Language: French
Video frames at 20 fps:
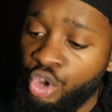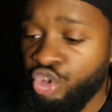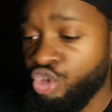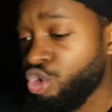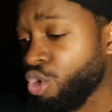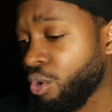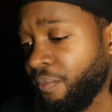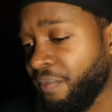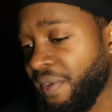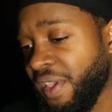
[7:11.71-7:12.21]
je
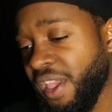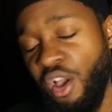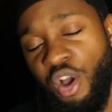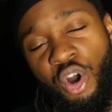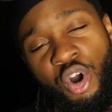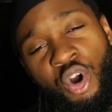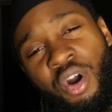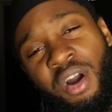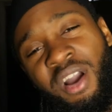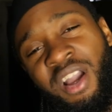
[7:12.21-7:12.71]
le fais
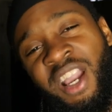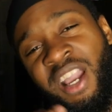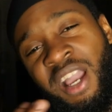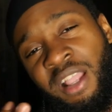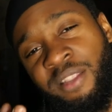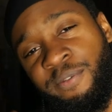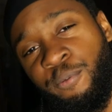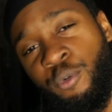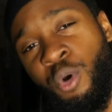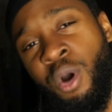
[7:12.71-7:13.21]
en
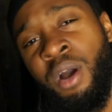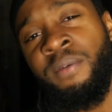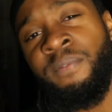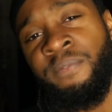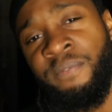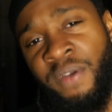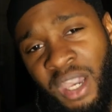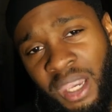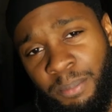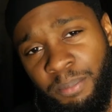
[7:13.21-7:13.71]
4 fois
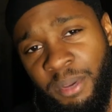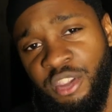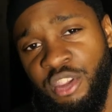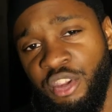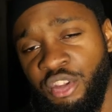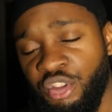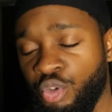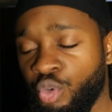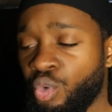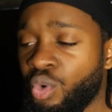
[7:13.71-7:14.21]
20
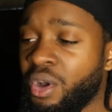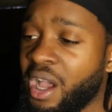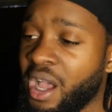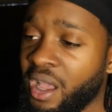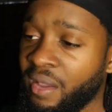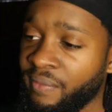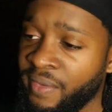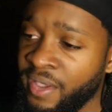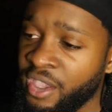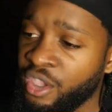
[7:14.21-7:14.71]
répétitions
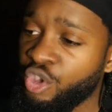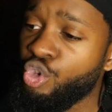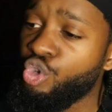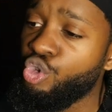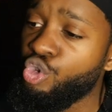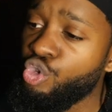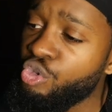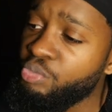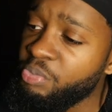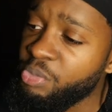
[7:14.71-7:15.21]
avec
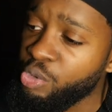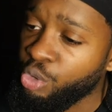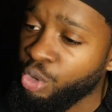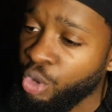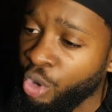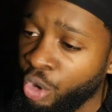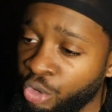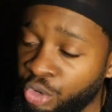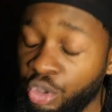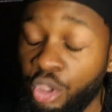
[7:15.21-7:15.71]
1 minute
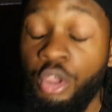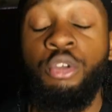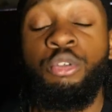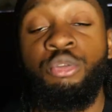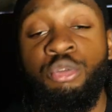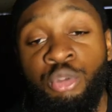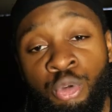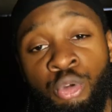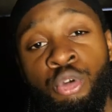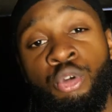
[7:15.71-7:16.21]
30
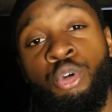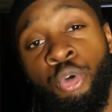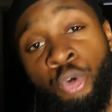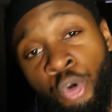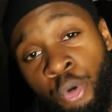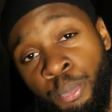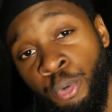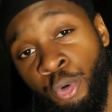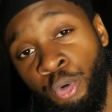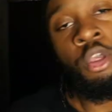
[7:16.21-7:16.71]
de
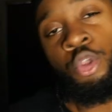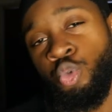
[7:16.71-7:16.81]
repos.